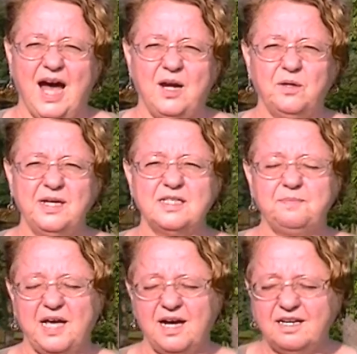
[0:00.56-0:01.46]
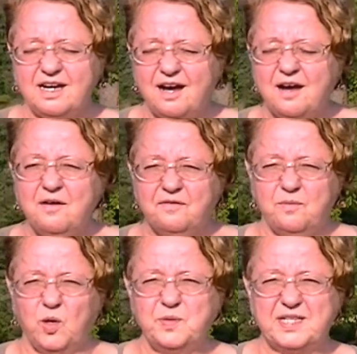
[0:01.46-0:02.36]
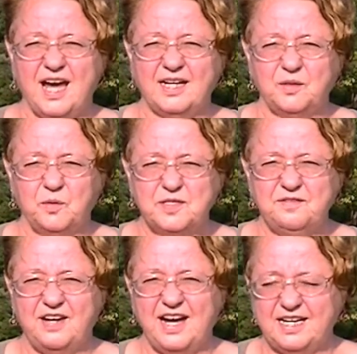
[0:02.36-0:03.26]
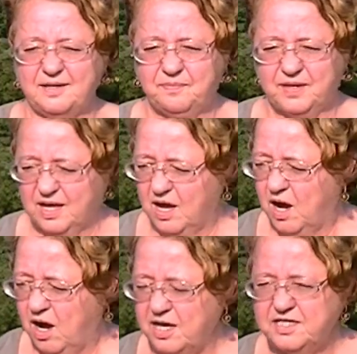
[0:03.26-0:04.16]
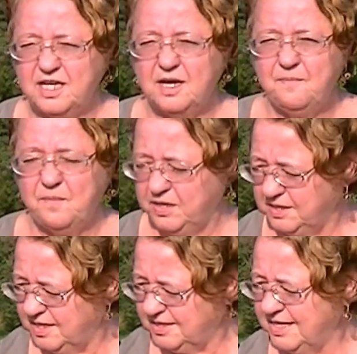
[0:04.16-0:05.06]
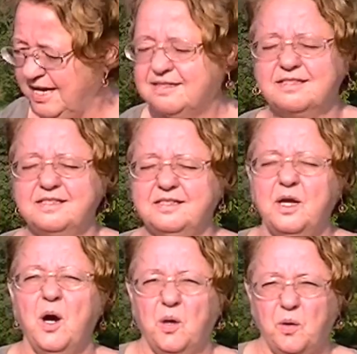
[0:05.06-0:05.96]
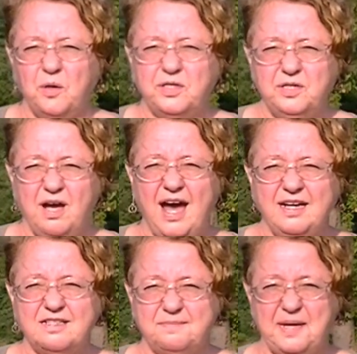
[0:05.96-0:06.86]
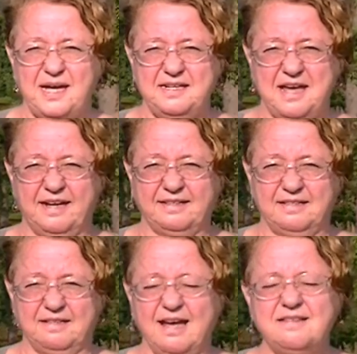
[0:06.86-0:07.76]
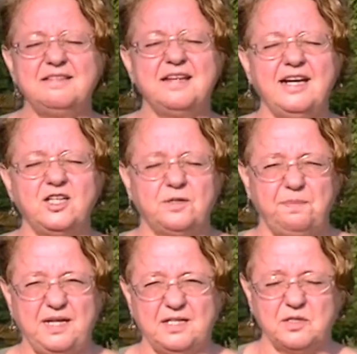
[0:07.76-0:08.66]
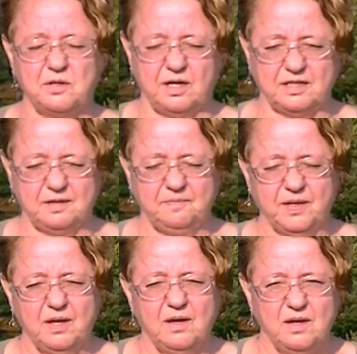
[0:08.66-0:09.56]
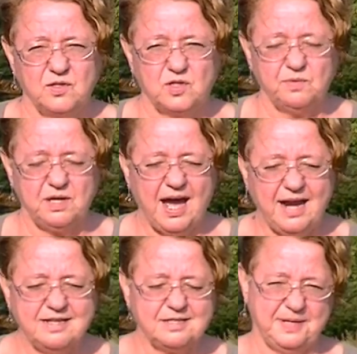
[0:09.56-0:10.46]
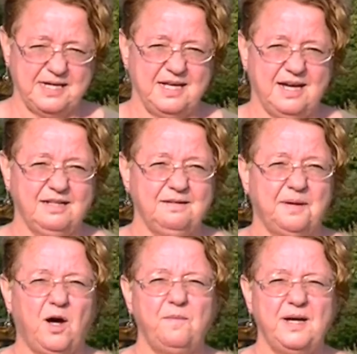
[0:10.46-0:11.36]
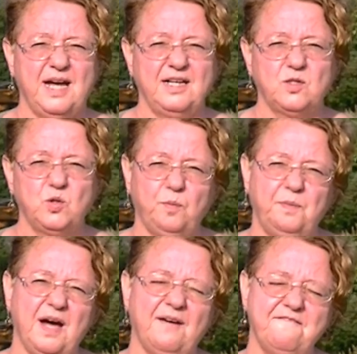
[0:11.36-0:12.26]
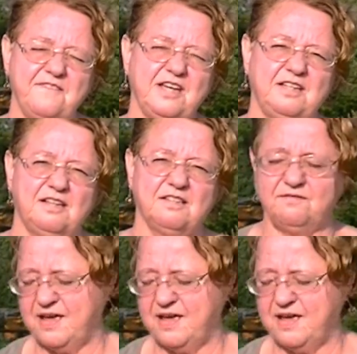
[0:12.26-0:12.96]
Hallo, hier ist Bianca vom Obstgarten Rosenweide. Heute möchte ich die letzten roten Johannisbeeren ernten. Es ist eine späte Sorte. Zum Johannisbeeren ernten braucht man ein super wichtiges